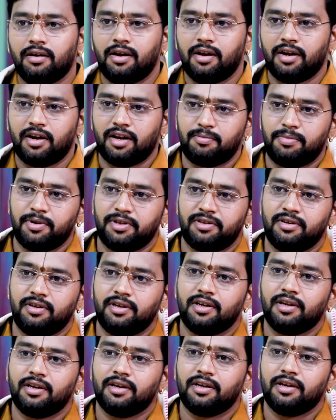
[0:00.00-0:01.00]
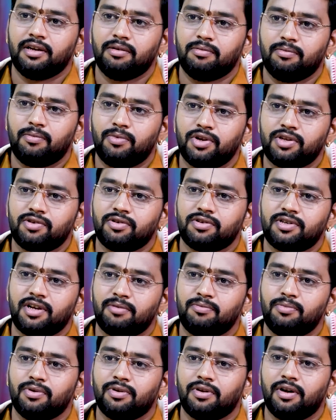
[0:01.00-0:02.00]
அகர்பத்தி முடித்து
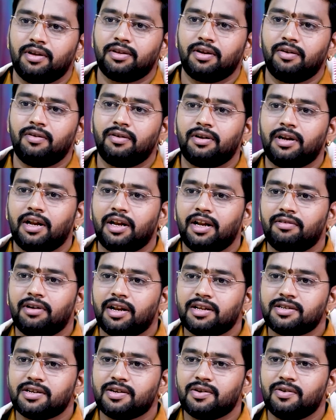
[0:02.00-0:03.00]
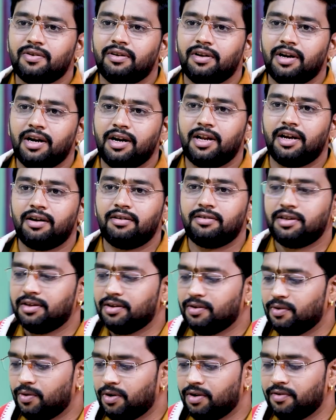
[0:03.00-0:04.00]
வச்சாலும் போதும் அந்தளவுக்கு நல்லா வேலை செய்யும் ரெண்டாவது
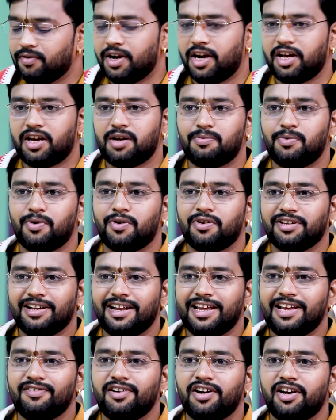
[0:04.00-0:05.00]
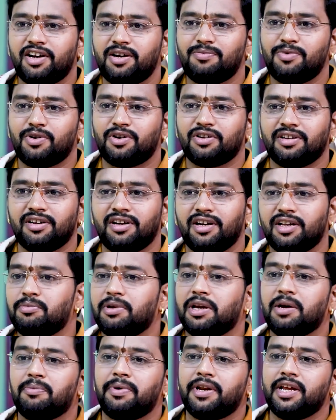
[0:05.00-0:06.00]
ஒரு விளக்கு போடுறது நெய் விளக்கு போடுறதுங்கிறது
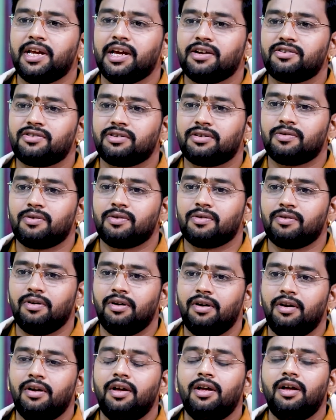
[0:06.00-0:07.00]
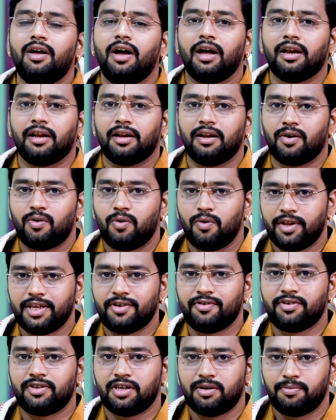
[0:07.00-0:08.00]
மிகப்பெரிய ஏற்றத்தை கொடுக்கும் அதனால்
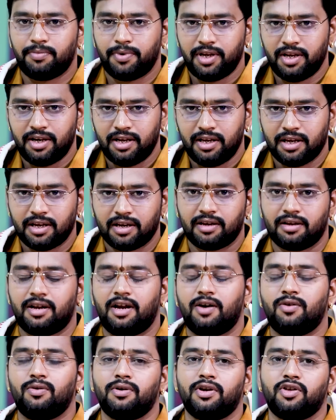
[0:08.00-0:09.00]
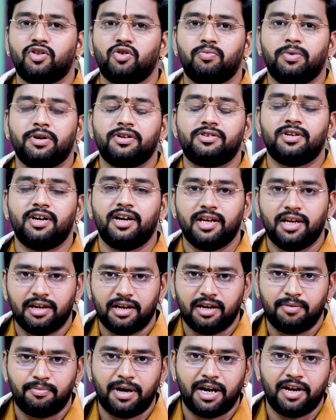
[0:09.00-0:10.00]
குலதெய்வத்துக்கு போய் நீங்கள் ராகு கேத்து பயிற்சியில்
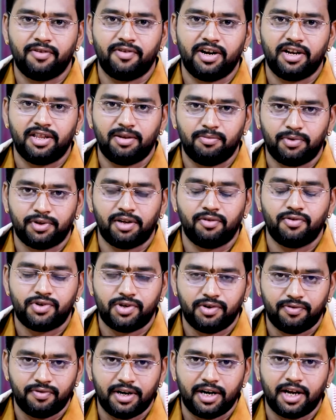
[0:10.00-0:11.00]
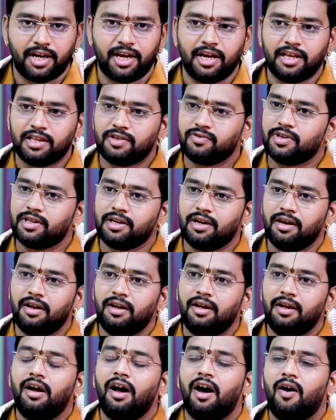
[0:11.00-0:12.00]
நீங்கள் என்ன பண்ண வேண்டியது முதல் விஷயம் விளக்கு ஏற்றுவது
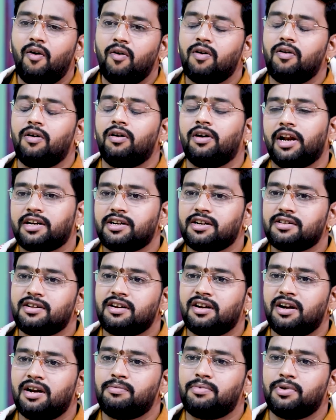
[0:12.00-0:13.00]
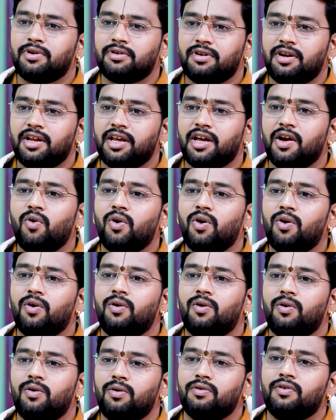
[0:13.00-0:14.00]
அவங்கவுங்க நட்சத்திரங்களை பொறுத்த வரைக்கும் எவ்வளோ
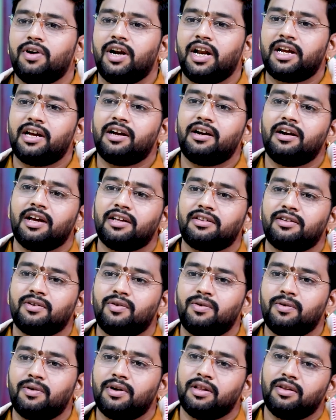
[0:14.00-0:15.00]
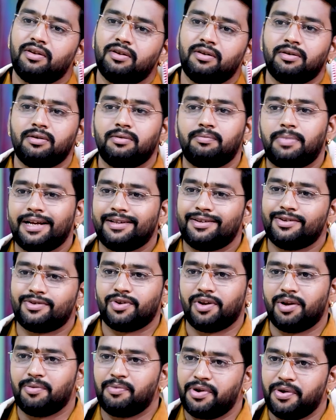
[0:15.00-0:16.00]
விளக்குகள் ஏற்றணுங்கிறது பார்த்து
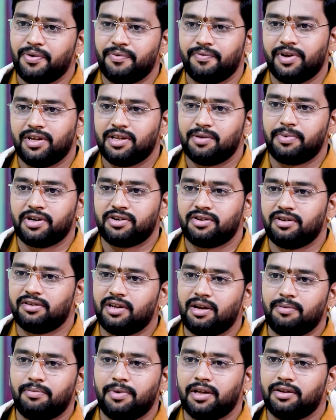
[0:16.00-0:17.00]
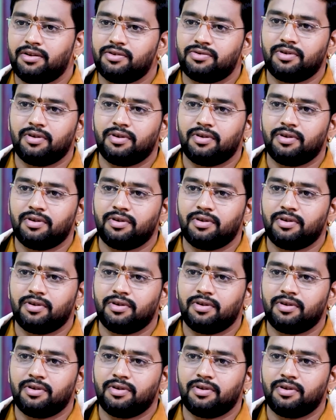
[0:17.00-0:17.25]
சொல்ல முடியும் அந்த பிரச்சனத்தில் பார்த்து